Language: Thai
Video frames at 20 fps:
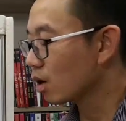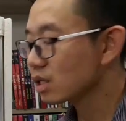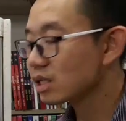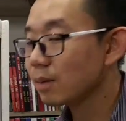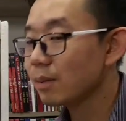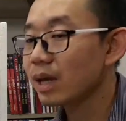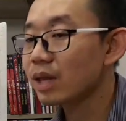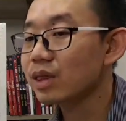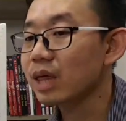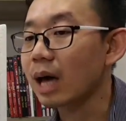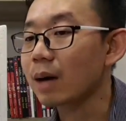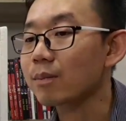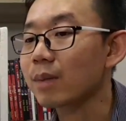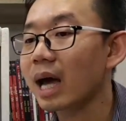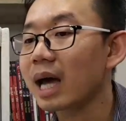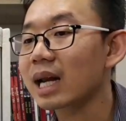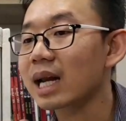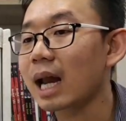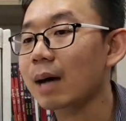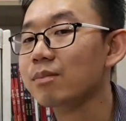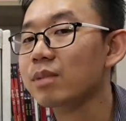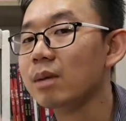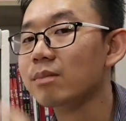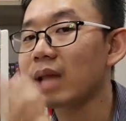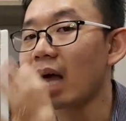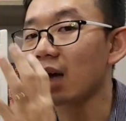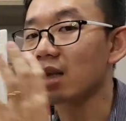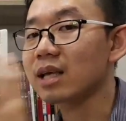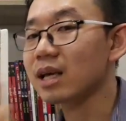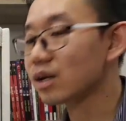ก็จะไม่สามารถรับ
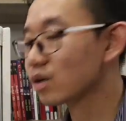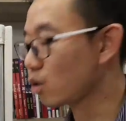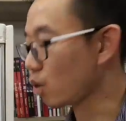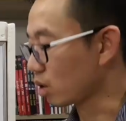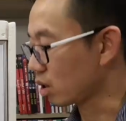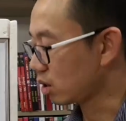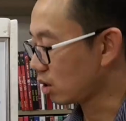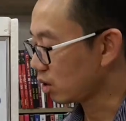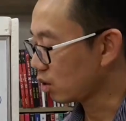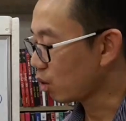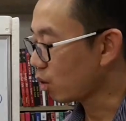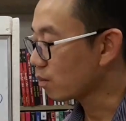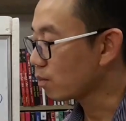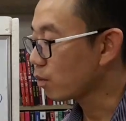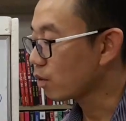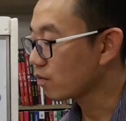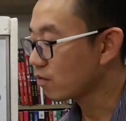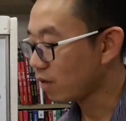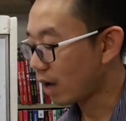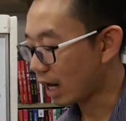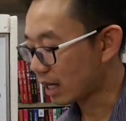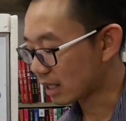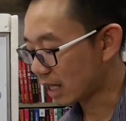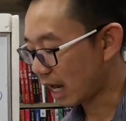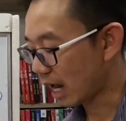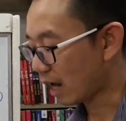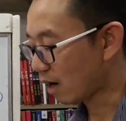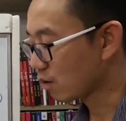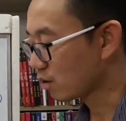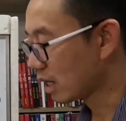น้ำหนักที่กดลงบนฝ่า
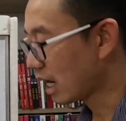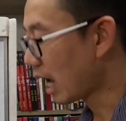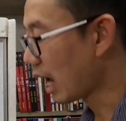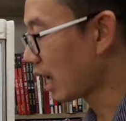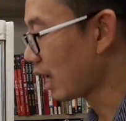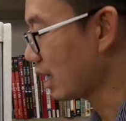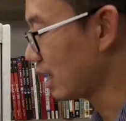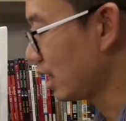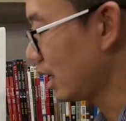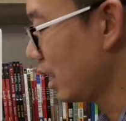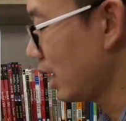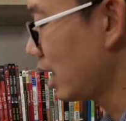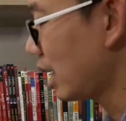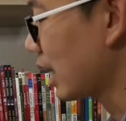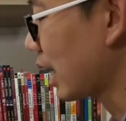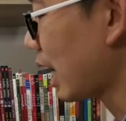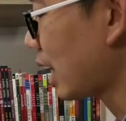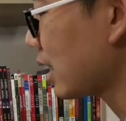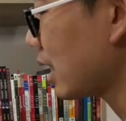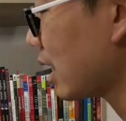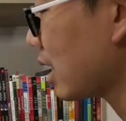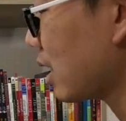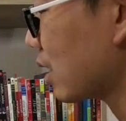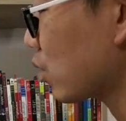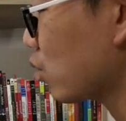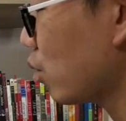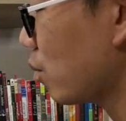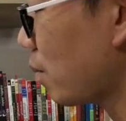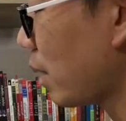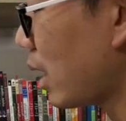เท้าได้ดังนั้นถ้าเกิ
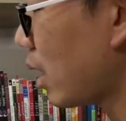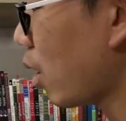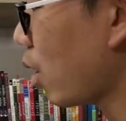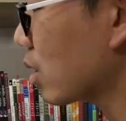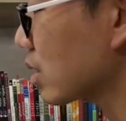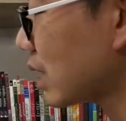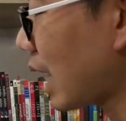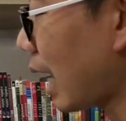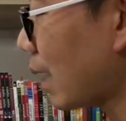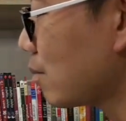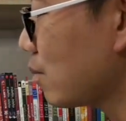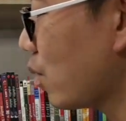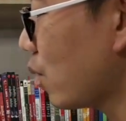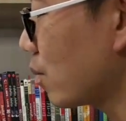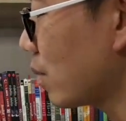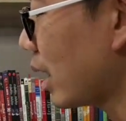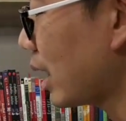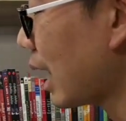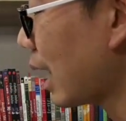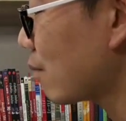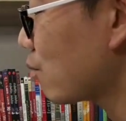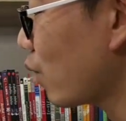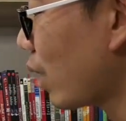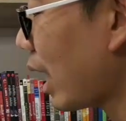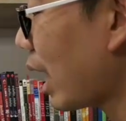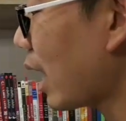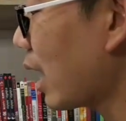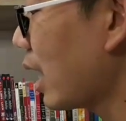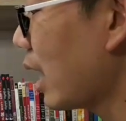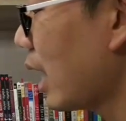ดคุณเป็นรองช้ำผมแนะนำ
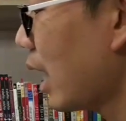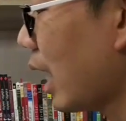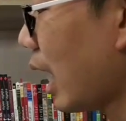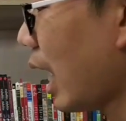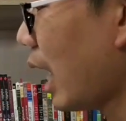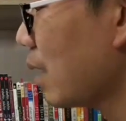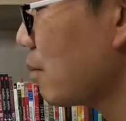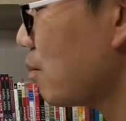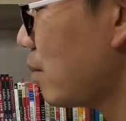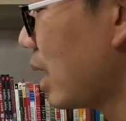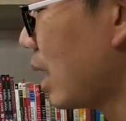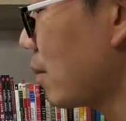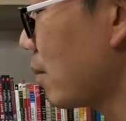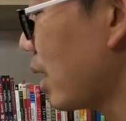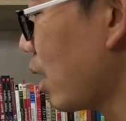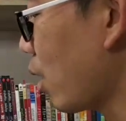ว่าให้เปลี่ย